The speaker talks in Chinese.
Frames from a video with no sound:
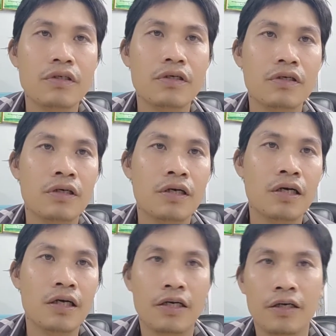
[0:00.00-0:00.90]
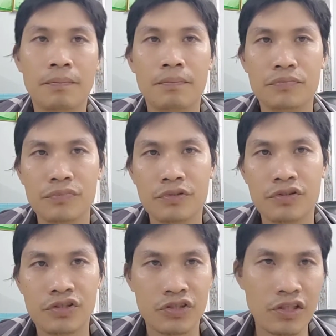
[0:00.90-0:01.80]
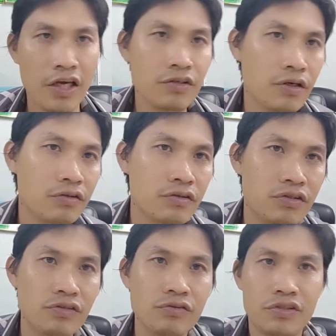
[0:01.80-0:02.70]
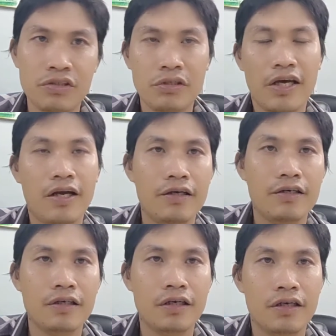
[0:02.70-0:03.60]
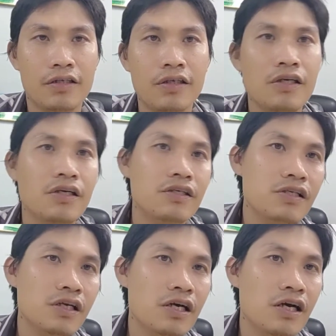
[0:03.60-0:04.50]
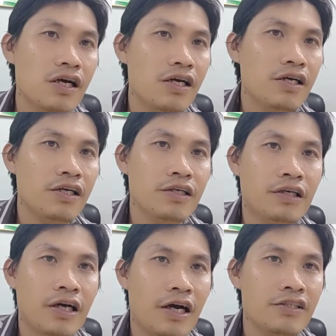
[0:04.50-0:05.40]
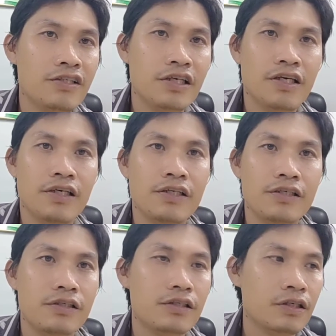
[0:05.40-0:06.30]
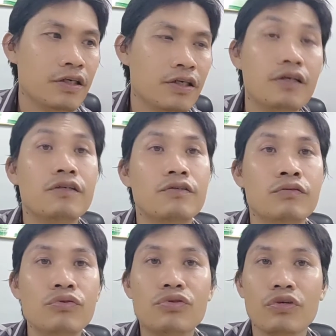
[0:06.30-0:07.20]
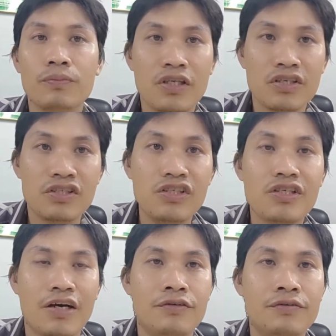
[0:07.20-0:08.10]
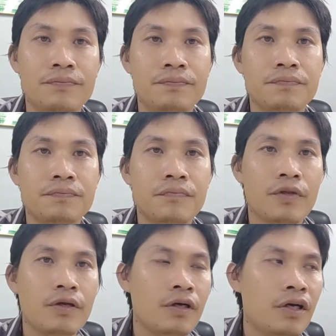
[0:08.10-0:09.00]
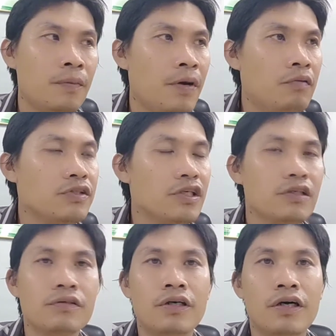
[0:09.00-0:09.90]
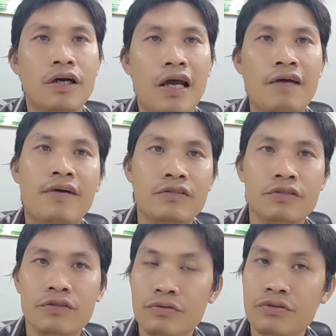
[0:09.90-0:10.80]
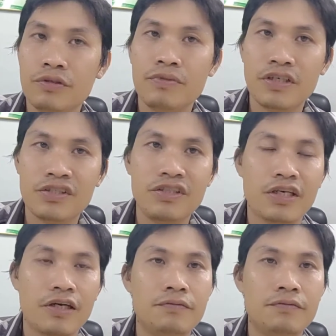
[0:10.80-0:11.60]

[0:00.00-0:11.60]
啊十天左右就进入秋天了啊。现在开始呢，呃，雨水比较稀少啊，包括整个南方都雨水比较稀少